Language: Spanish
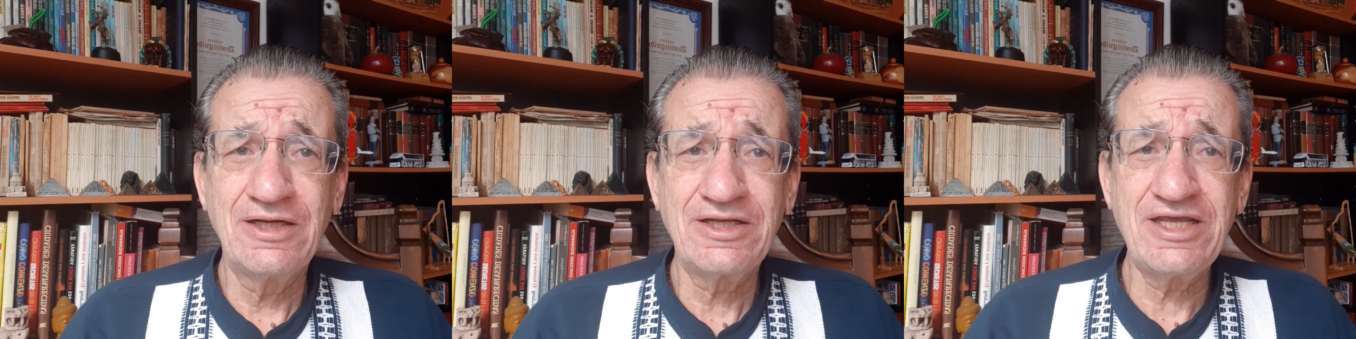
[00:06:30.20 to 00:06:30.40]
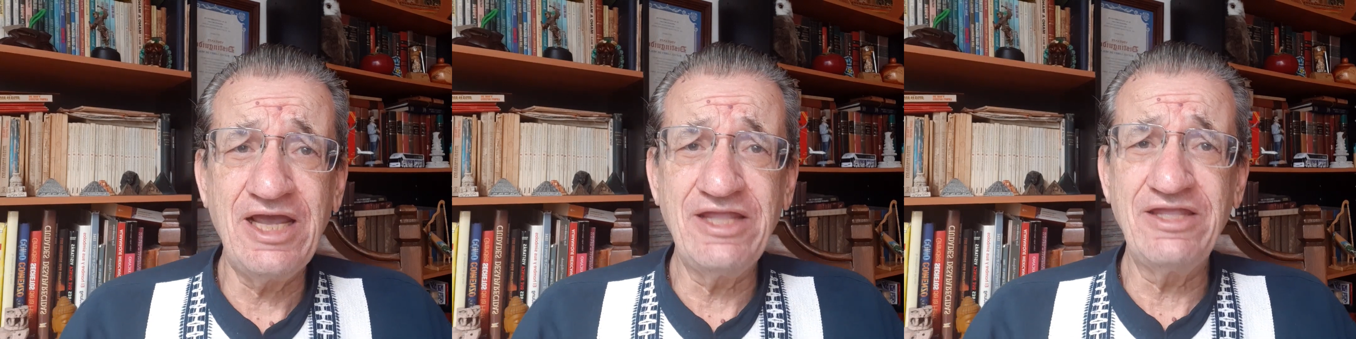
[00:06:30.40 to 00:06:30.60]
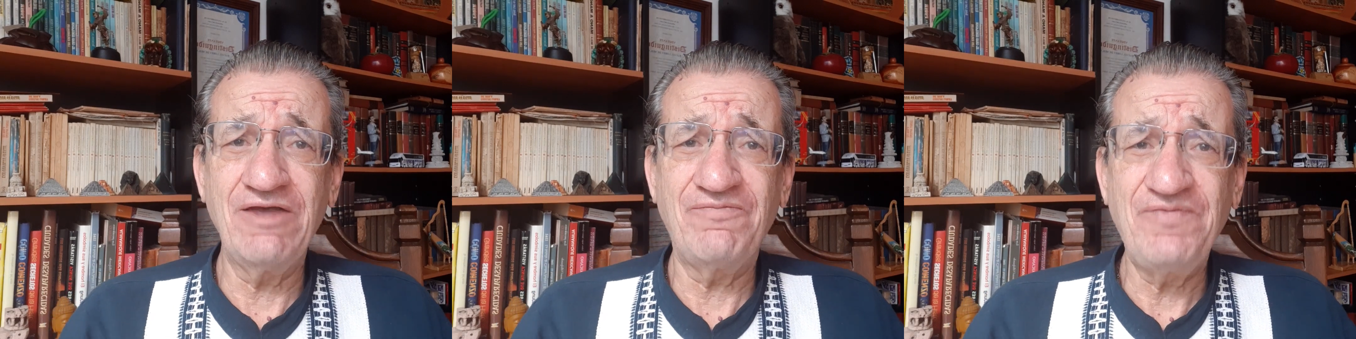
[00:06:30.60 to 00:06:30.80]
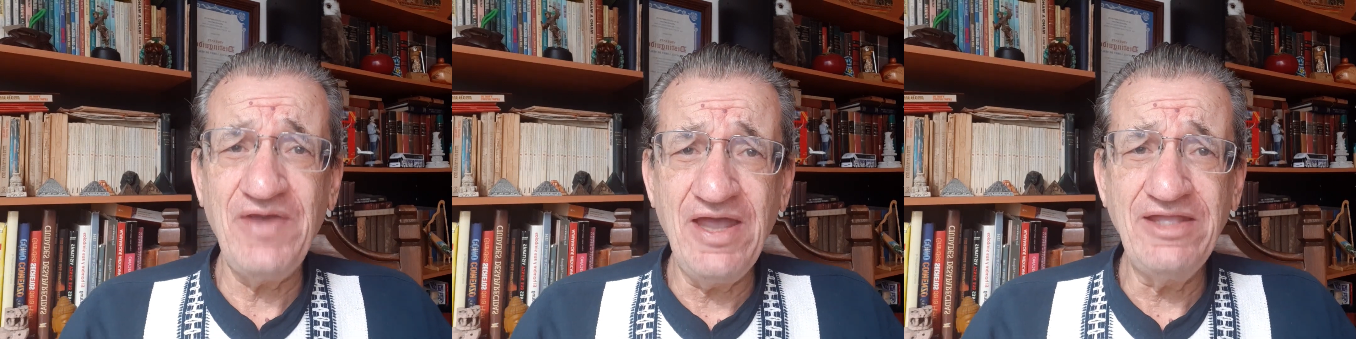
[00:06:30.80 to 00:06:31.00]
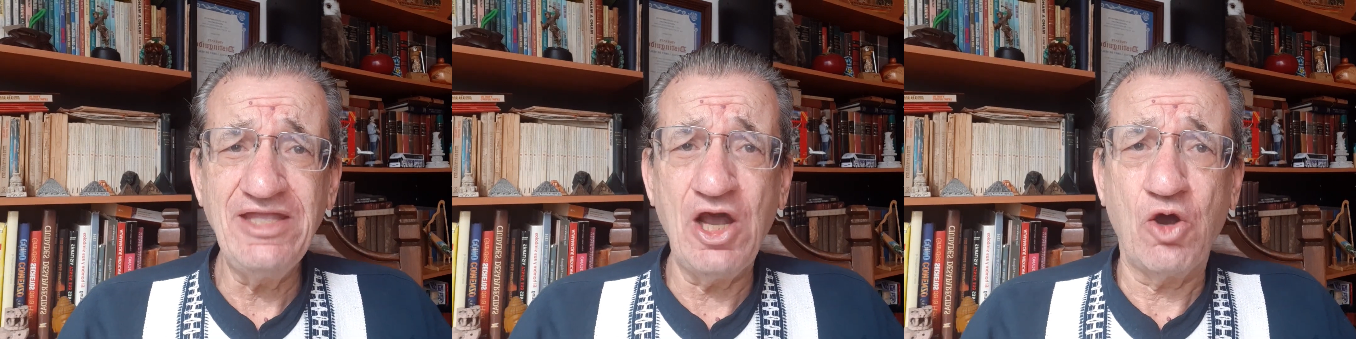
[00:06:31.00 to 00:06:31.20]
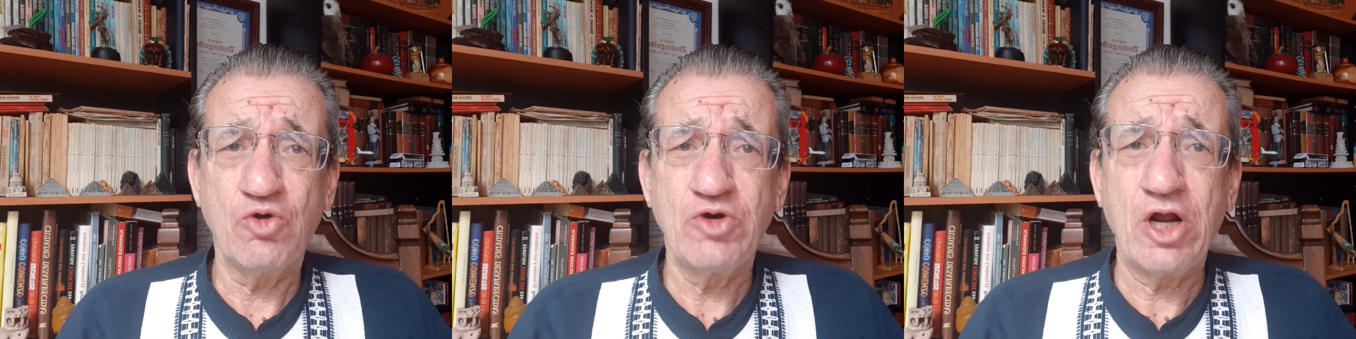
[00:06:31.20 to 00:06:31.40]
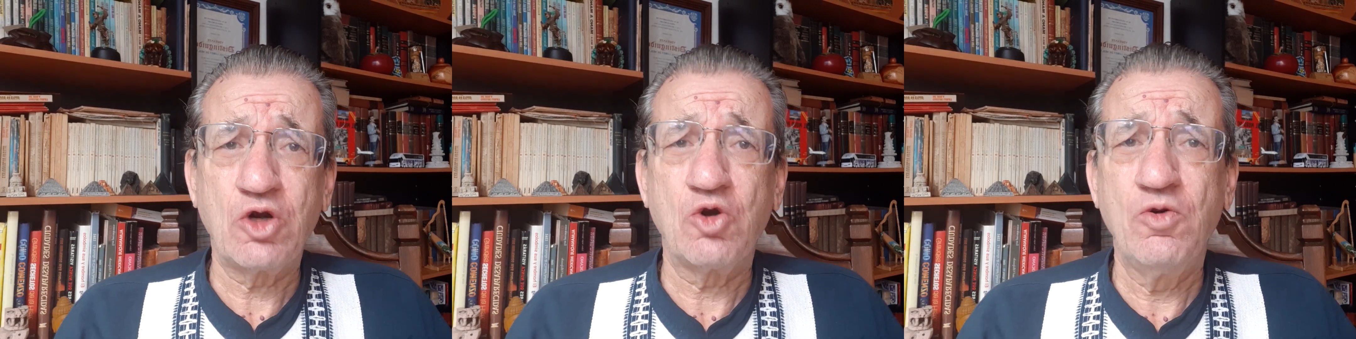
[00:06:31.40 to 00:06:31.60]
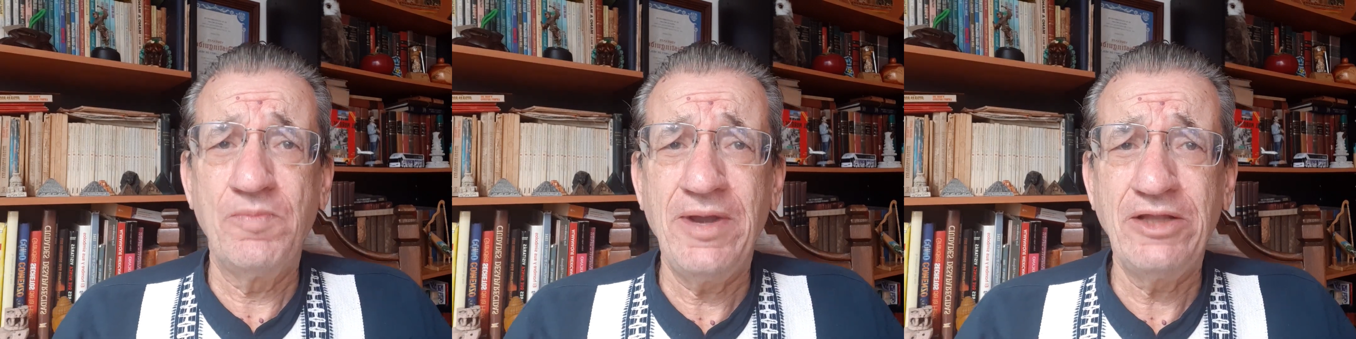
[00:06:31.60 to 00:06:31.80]
quien defienda con
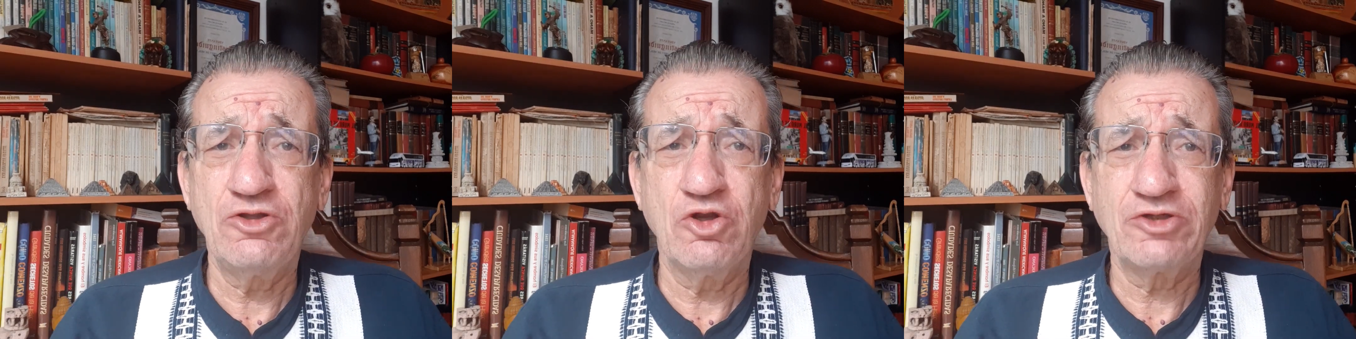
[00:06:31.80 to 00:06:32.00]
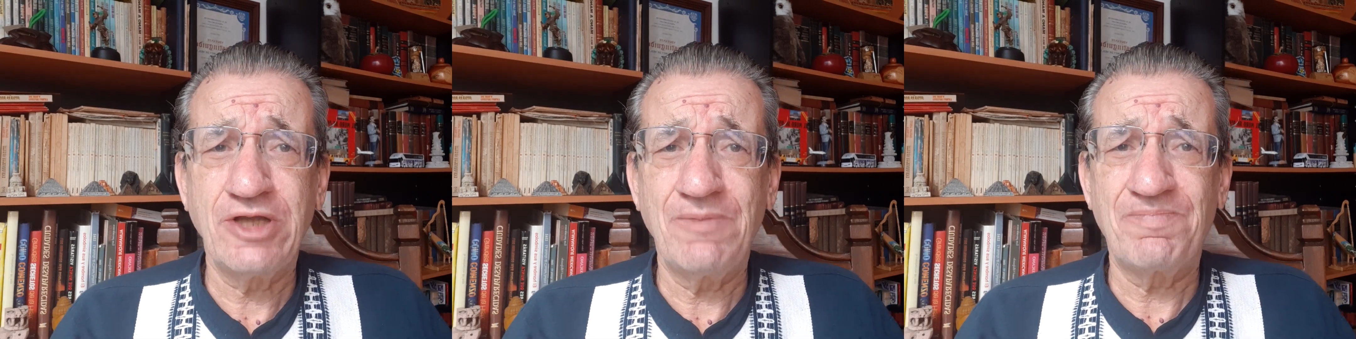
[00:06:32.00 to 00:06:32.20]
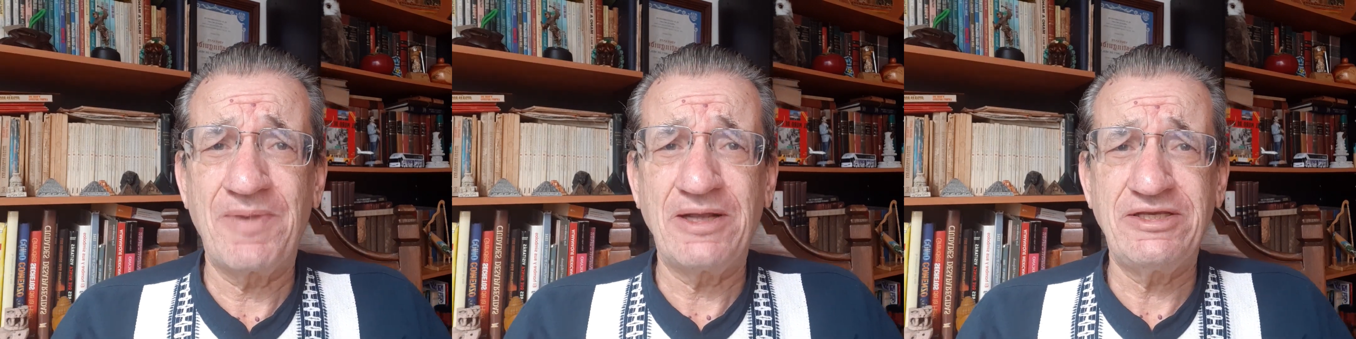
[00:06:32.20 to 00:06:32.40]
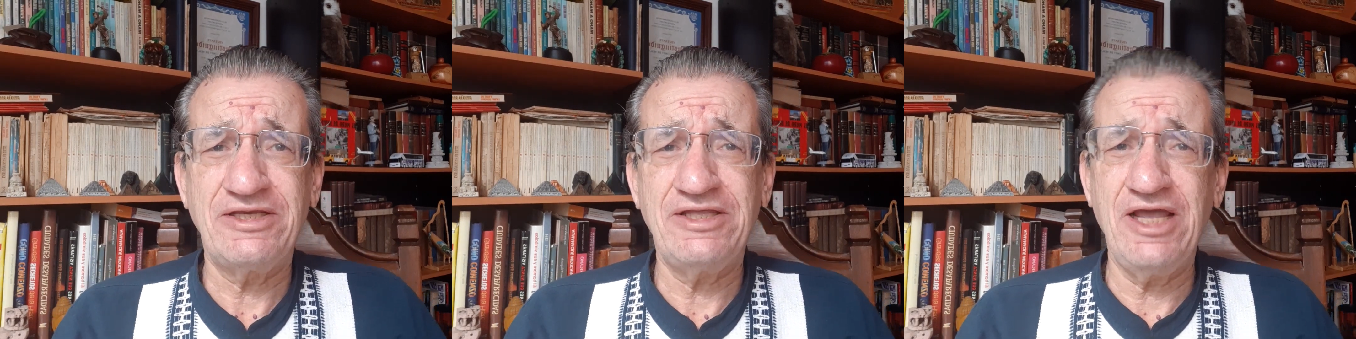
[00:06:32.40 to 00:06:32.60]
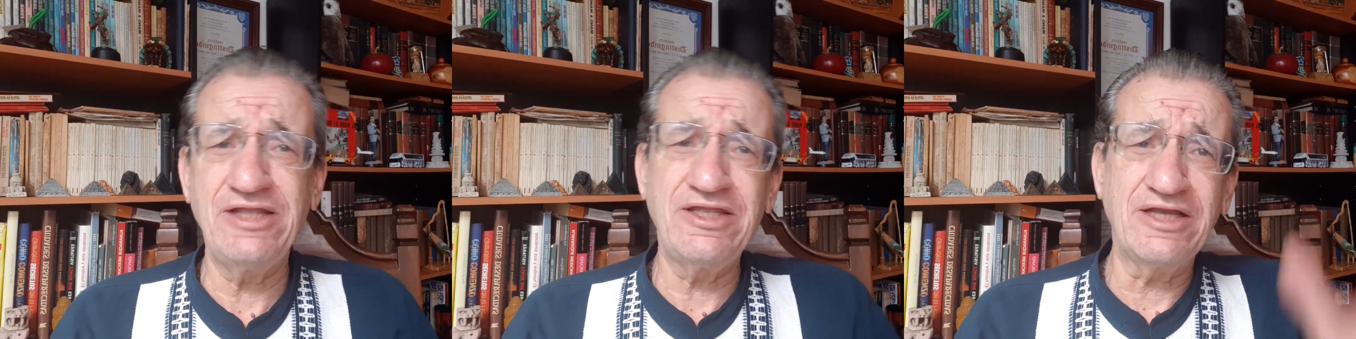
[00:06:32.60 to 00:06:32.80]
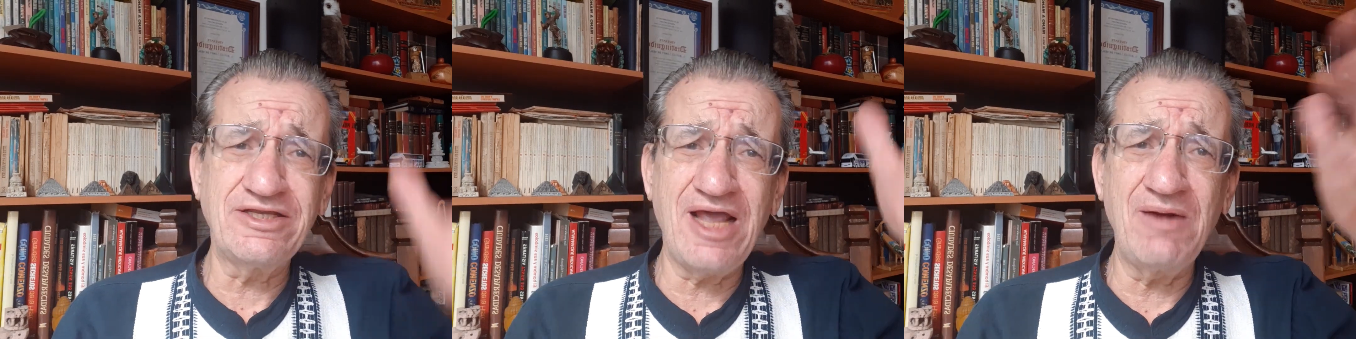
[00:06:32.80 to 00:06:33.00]
argumentos al presidente,